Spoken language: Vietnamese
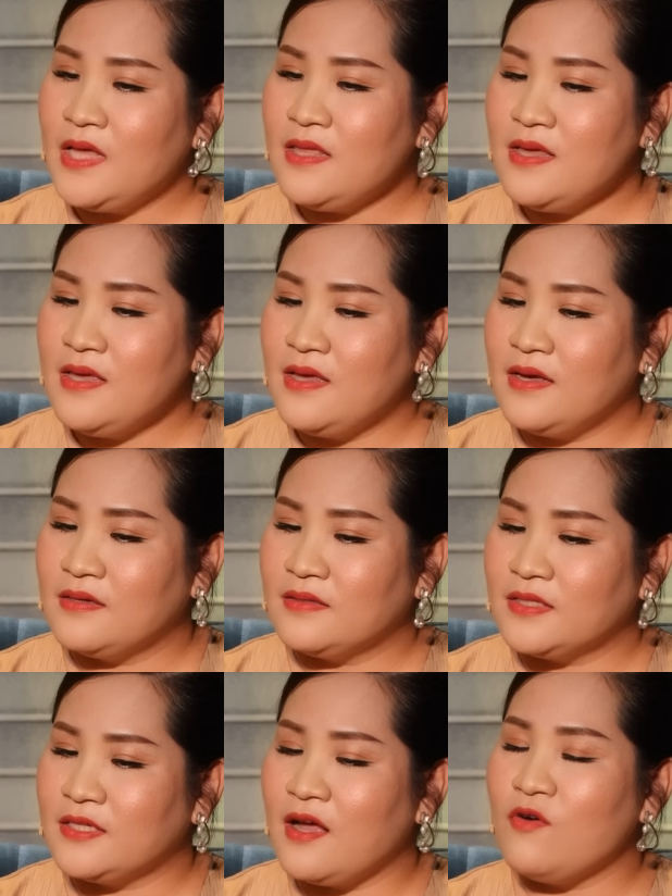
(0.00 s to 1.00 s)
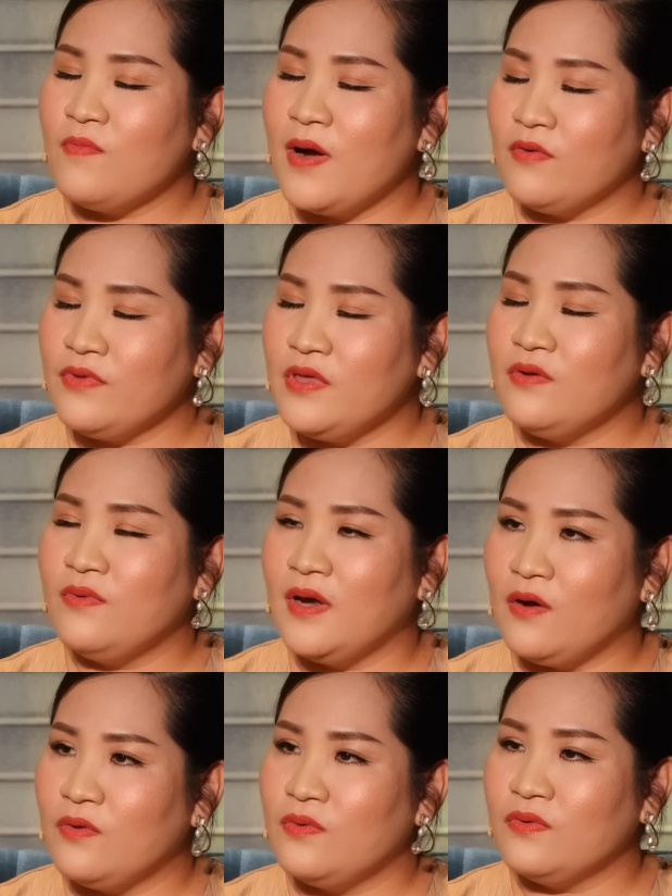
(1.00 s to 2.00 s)
Thế thì sau bao nhiêu
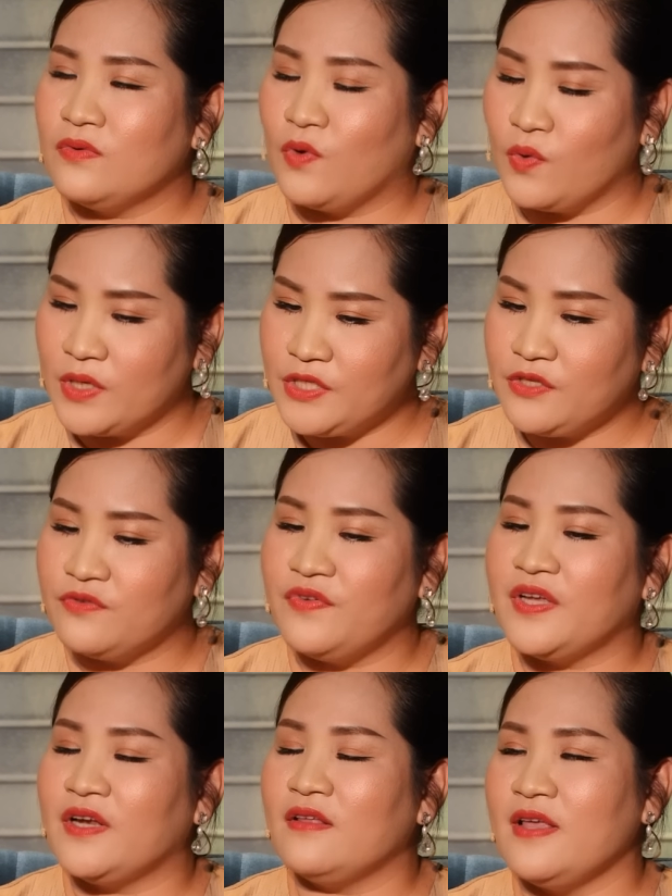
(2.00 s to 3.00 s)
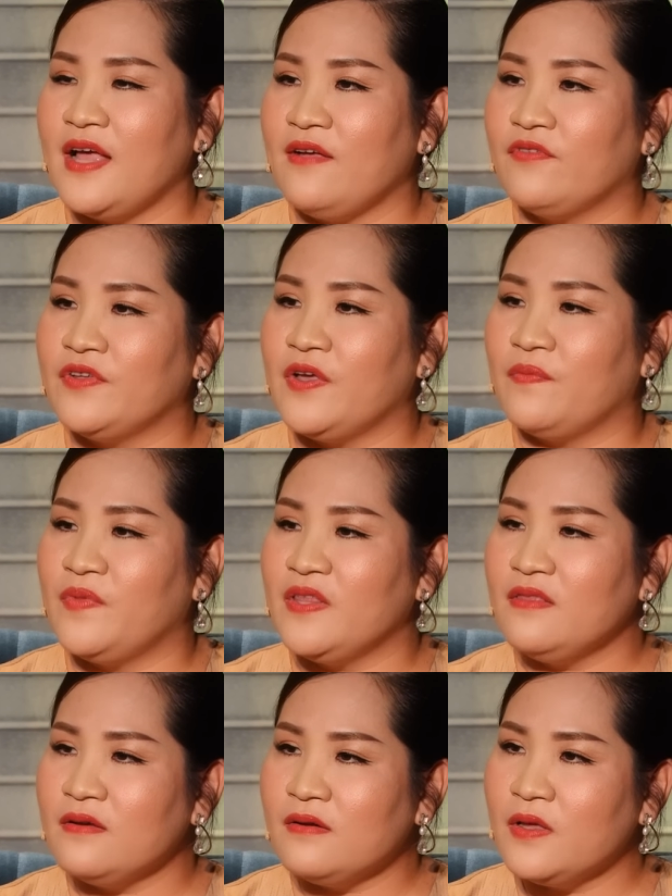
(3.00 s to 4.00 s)
lâu của cái sự việc đó thì hai vợ chồng
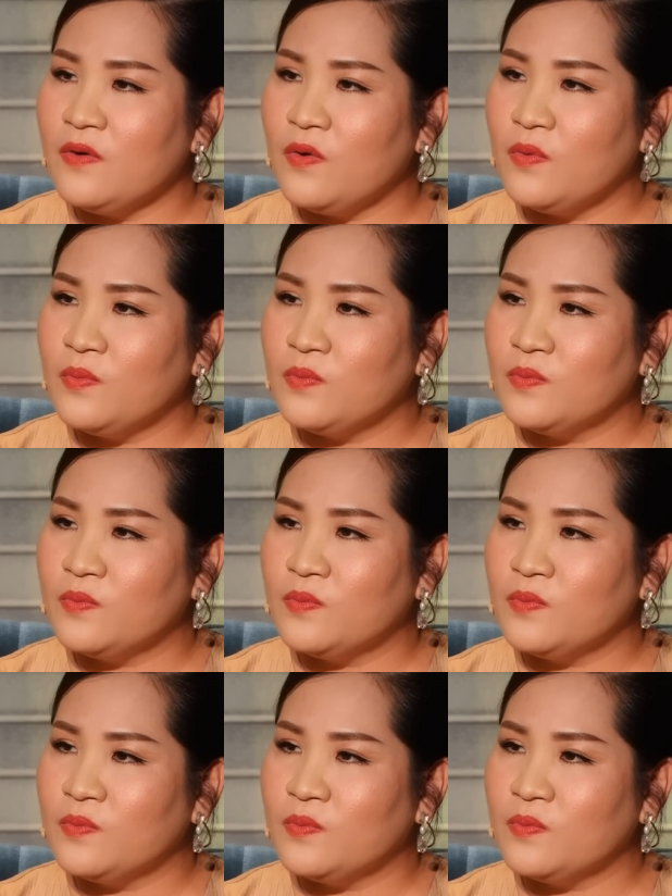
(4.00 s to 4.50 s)
chính thức ly hôn?